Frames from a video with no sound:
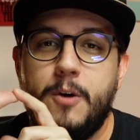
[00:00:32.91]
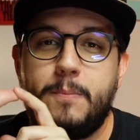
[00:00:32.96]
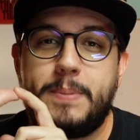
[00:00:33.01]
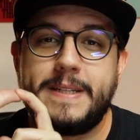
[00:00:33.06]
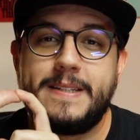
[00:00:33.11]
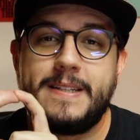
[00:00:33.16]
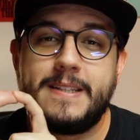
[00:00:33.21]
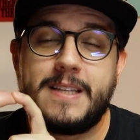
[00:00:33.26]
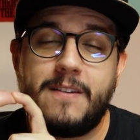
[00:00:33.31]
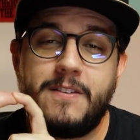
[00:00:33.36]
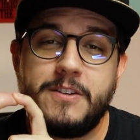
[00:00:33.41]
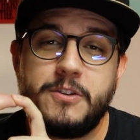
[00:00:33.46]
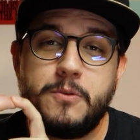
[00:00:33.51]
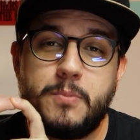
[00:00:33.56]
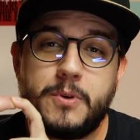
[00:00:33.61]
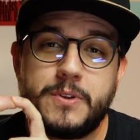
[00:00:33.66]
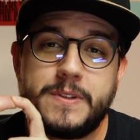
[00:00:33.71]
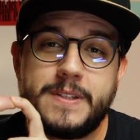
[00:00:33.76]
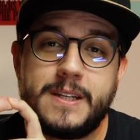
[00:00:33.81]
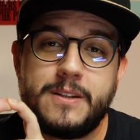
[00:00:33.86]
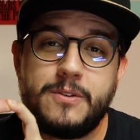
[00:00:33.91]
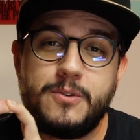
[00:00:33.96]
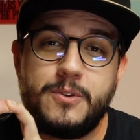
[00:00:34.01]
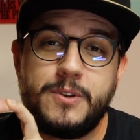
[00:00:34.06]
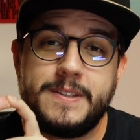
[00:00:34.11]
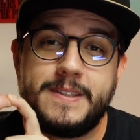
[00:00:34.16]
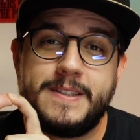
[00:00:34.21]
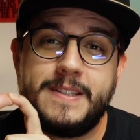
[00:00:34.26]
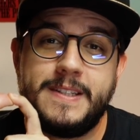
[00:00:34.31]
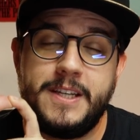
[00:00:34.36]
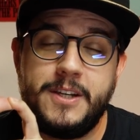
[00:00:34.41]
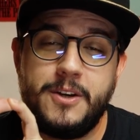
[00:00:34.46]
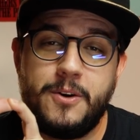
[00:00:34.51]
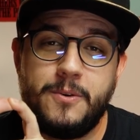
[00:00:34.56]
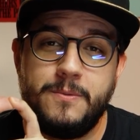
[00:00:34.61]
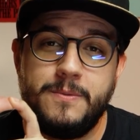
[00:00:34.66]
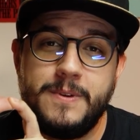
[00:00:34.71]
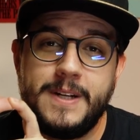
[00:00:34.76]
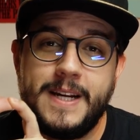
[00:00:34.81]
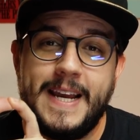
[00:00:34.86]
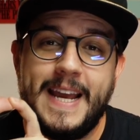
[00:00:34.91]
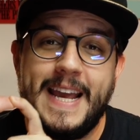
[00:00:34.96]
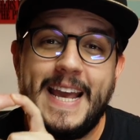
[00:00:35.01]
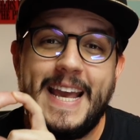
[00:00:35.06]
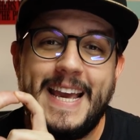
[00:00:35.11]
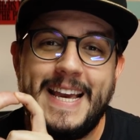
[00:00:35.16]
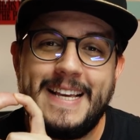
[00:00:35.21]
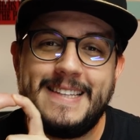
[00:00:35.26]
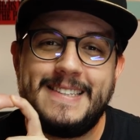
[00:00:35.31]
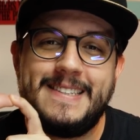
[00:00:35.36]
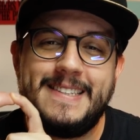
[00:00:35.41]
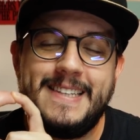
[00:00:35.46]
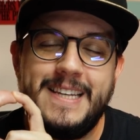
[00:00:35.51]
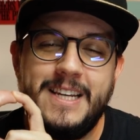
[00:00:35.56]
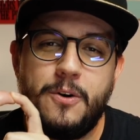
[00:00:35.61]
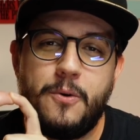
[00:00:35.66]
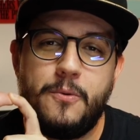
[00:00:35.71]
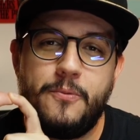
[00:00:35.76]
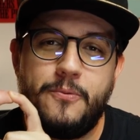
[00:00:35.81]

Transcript: Eu precisava de um processador Xeon E5